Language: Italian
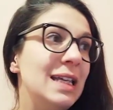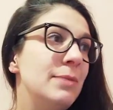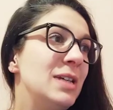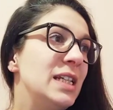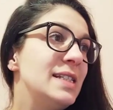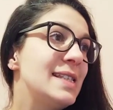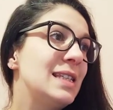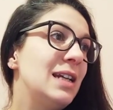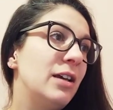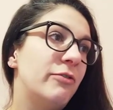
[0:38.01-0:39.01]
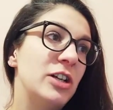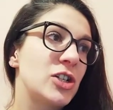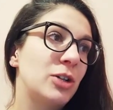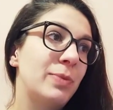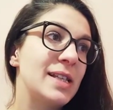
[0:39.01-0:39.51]
i ministri
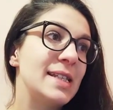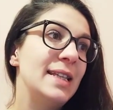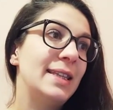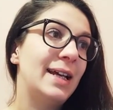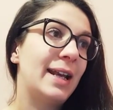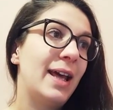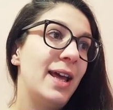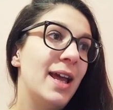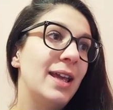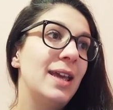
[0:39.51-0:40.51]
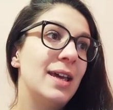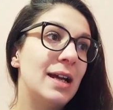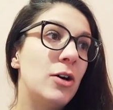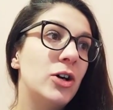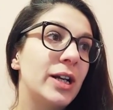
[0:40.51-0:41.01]
fecero presente al re che
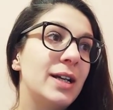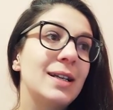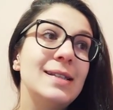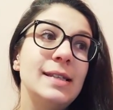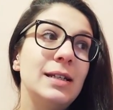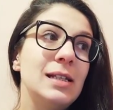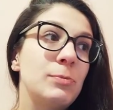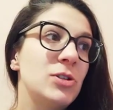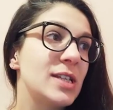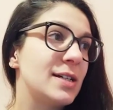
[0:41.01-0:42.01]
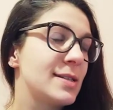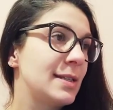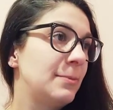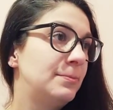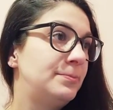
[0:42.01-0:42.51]
era ora che si
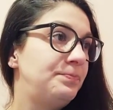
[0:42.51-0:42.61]
risposasse.